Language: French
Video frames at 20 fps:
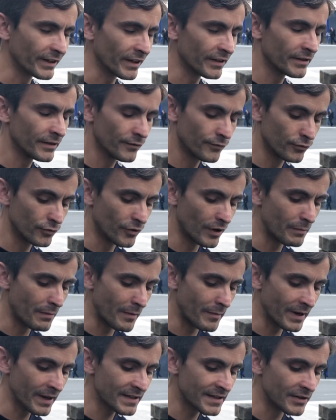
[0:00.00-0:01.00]
incarnez, vous, Noël
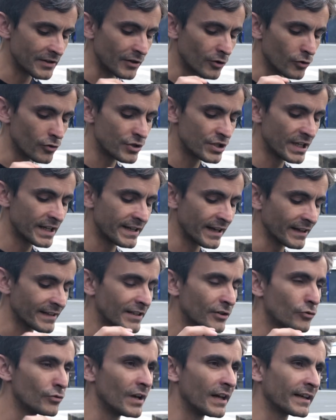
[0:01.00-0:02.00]
Mamère, c'est une écologie qui
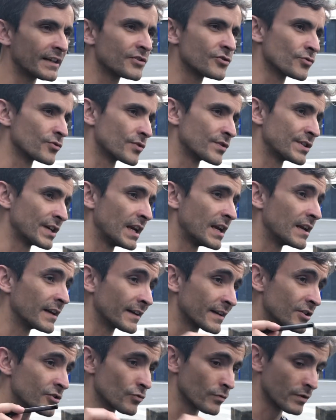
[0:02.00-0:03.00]
articule la question sociale à
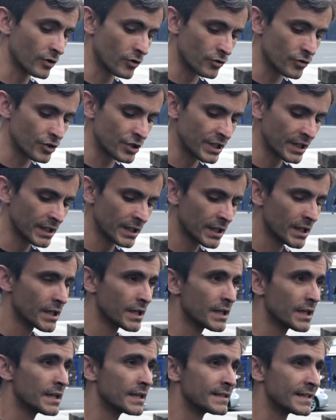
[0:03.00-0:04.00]
la question écologique.
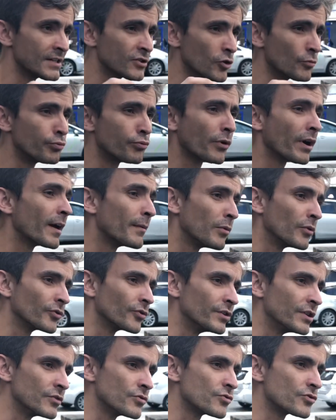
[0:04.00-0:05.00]
Mm. C'est ce que pourrait
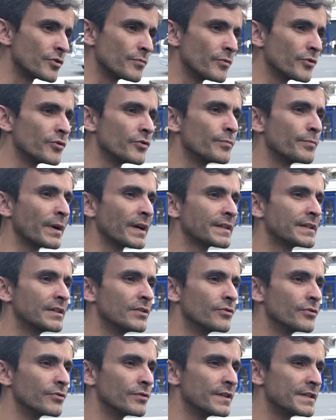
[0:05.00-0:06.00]
abandonner justement une partie
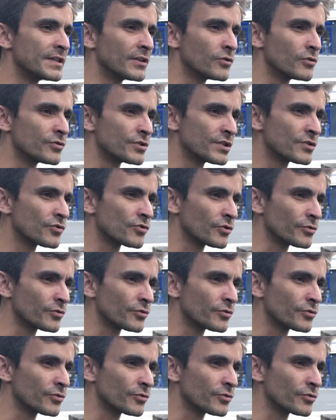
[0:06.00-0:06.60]
des écologistes